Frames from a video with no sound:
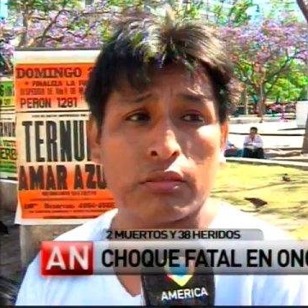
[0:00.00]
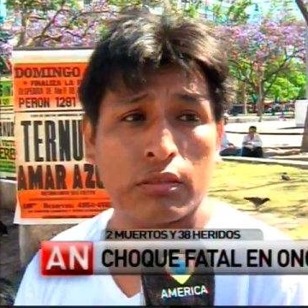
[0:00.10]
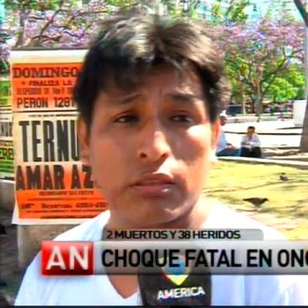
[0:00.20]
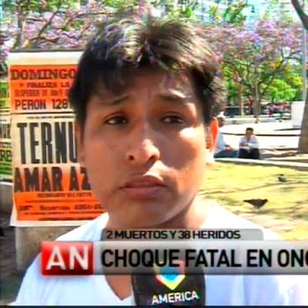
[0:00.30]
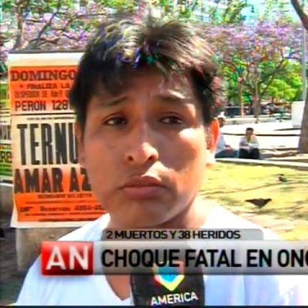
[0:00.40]
y
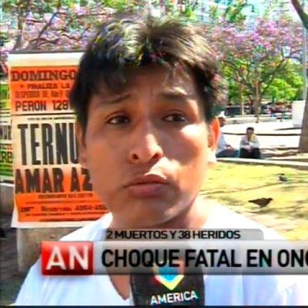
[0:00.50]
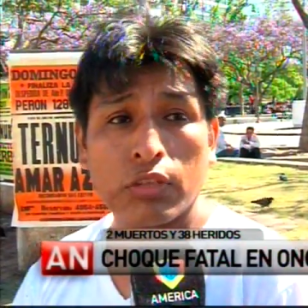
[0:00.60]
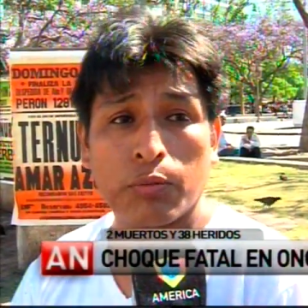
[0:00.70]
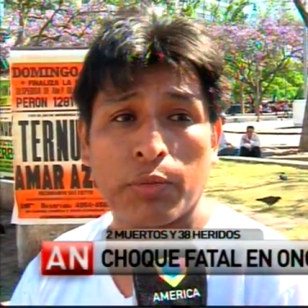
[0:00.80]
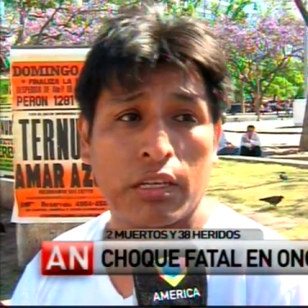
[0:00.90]

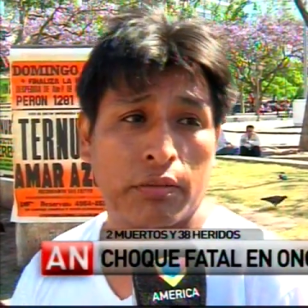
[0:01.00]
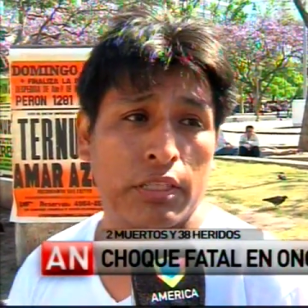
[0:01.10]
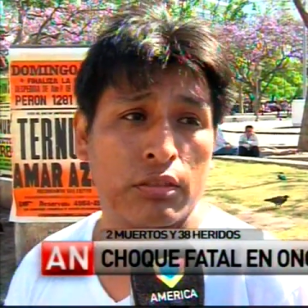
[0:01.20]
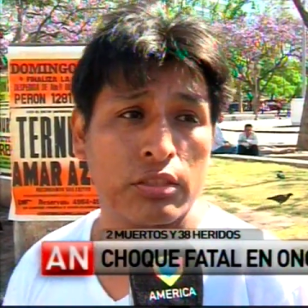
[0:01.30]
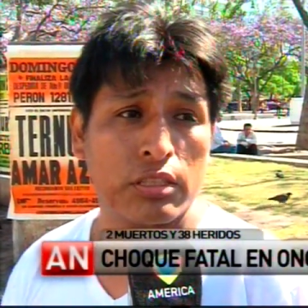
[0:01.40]
nunca paraba el
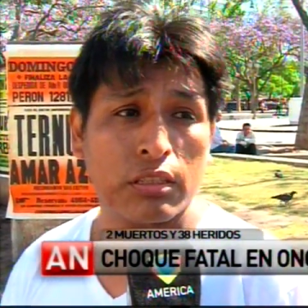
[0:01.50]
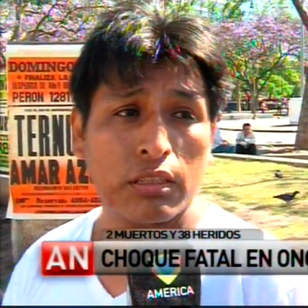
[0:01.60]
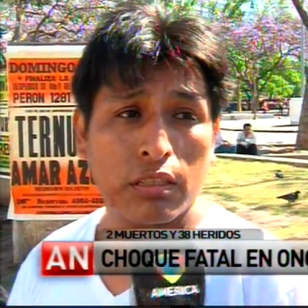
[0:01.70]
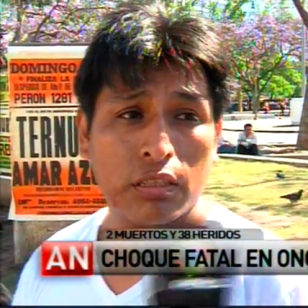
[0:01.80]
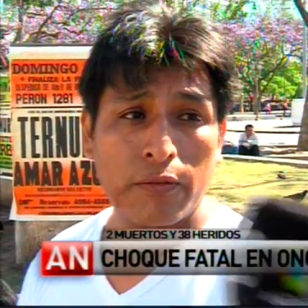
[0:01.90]
coche.
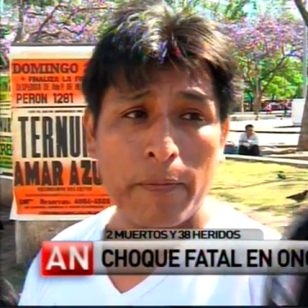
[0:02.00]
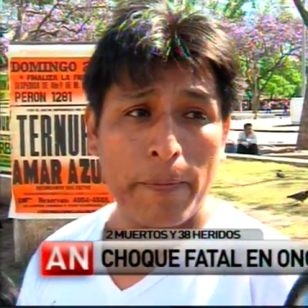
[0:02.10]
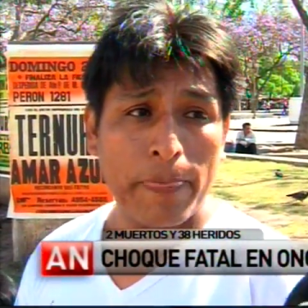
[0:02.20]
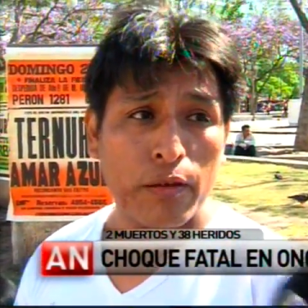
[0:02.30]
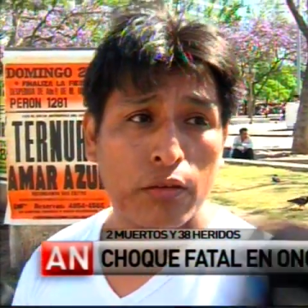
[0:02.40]
¿Mucha
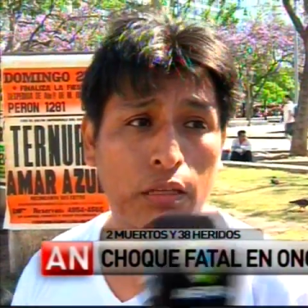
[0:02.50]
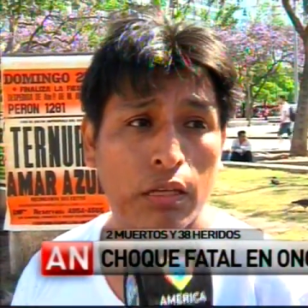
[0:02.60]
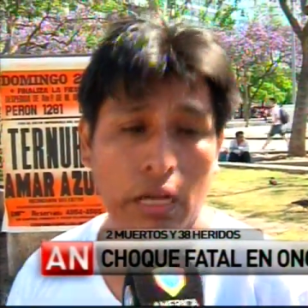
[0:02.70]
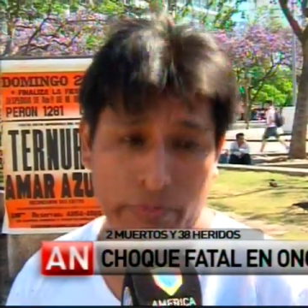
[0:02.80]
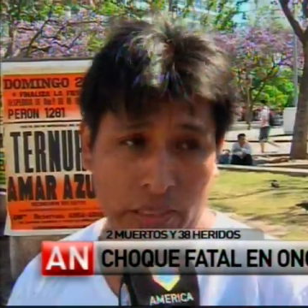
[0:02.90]
gente iba?
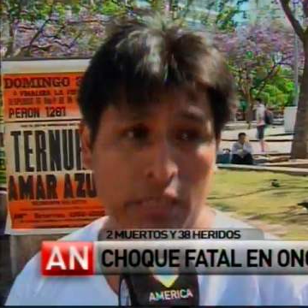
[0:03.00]
Había